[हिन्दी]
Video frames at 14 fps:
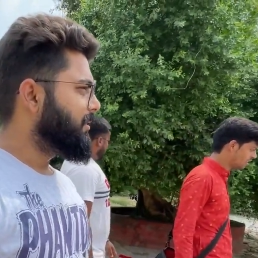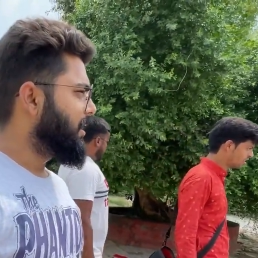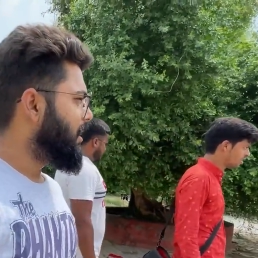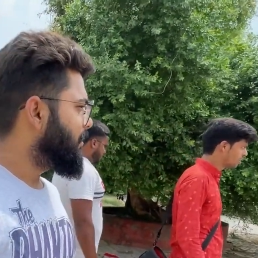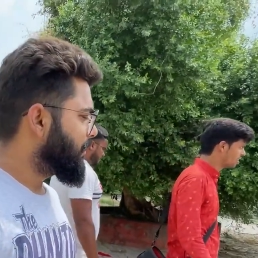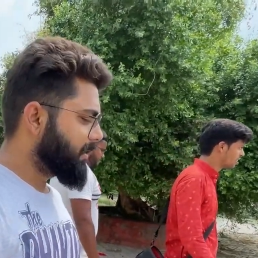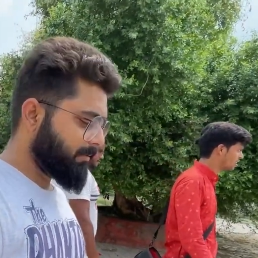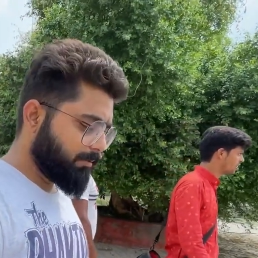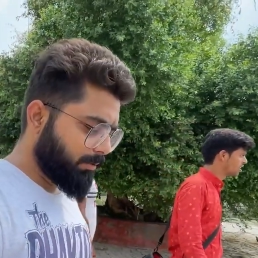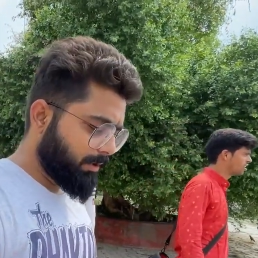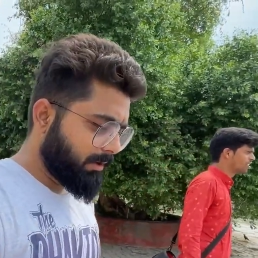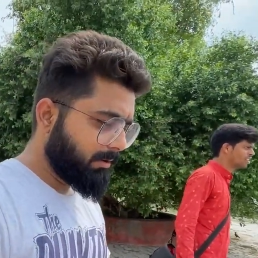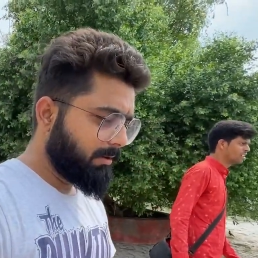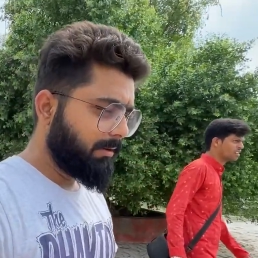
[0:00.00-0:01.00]
यहाँ बड़े
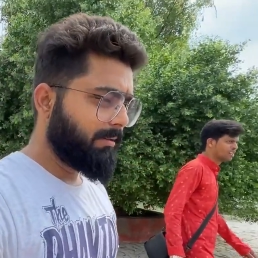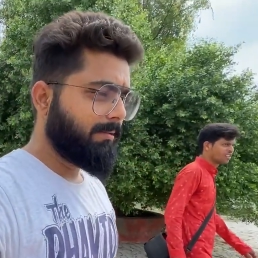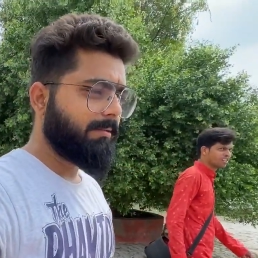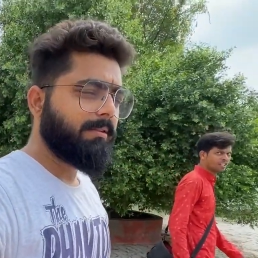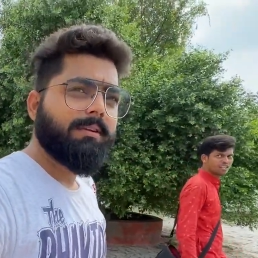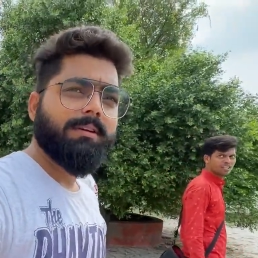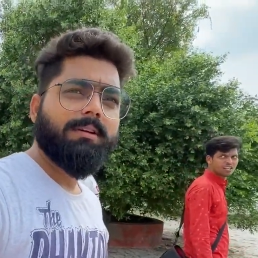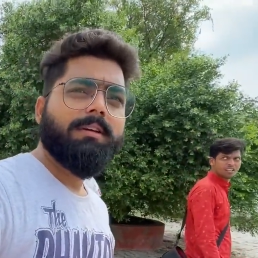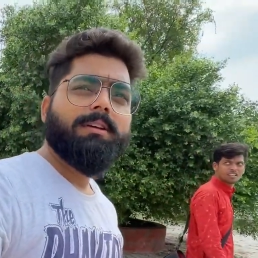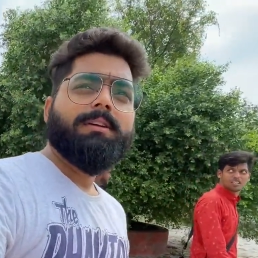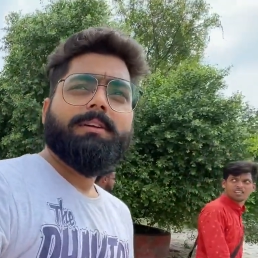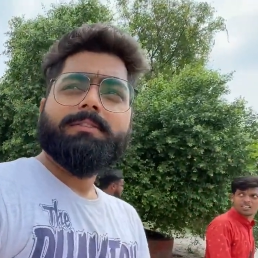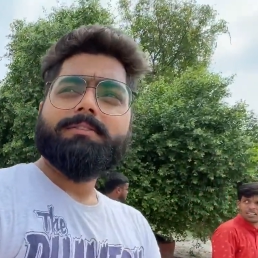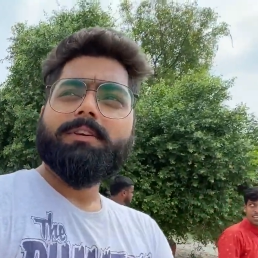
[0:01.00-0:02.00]
हुए हैं
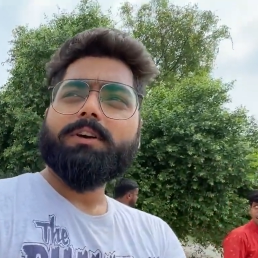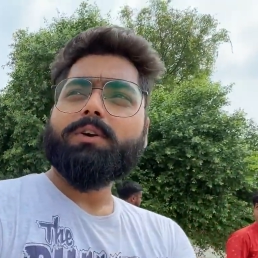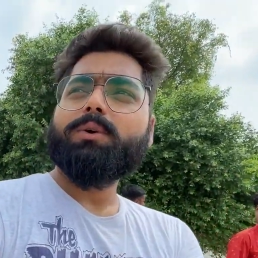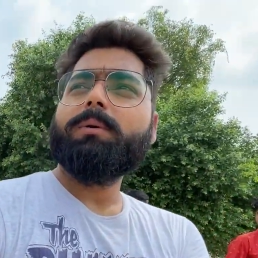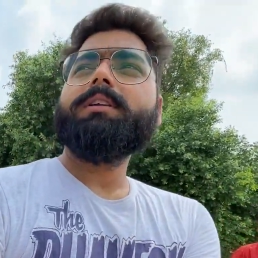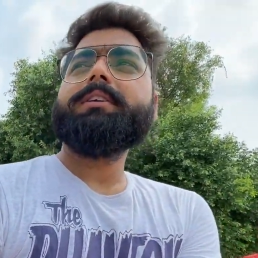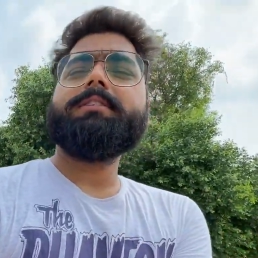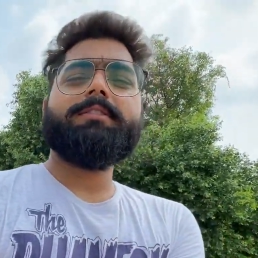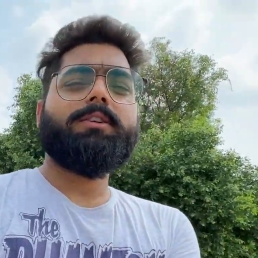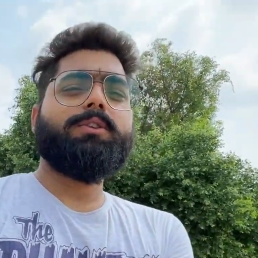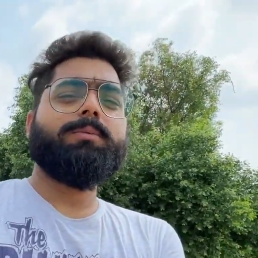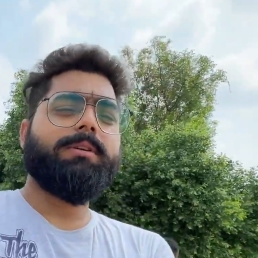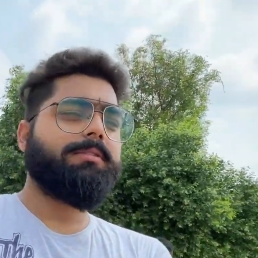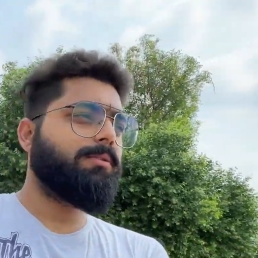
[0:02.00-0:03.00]
सरोवर ही
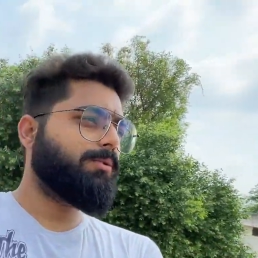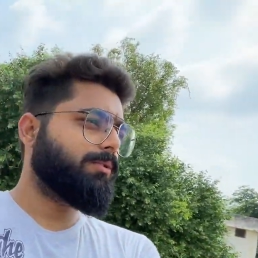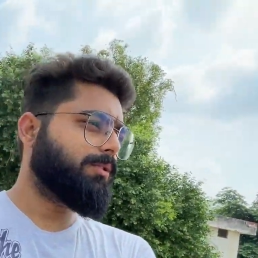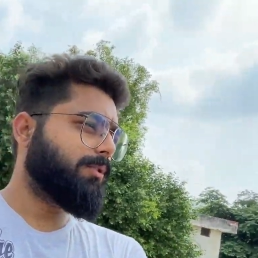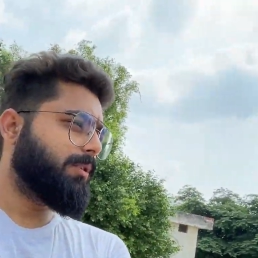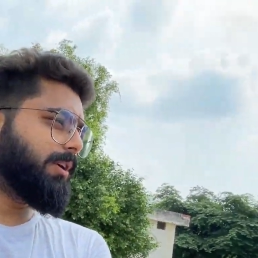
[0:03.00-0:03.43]
सरोवर दोस्तों